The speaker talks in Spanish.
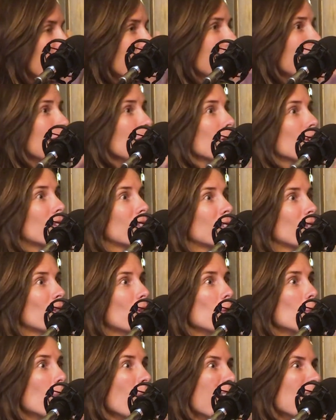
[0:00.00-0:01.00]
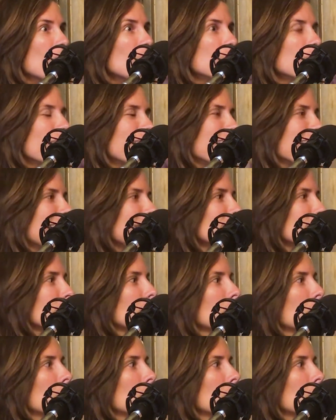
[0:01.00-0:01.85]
dejarlo? ¿Cómo hago para dejar esto que no me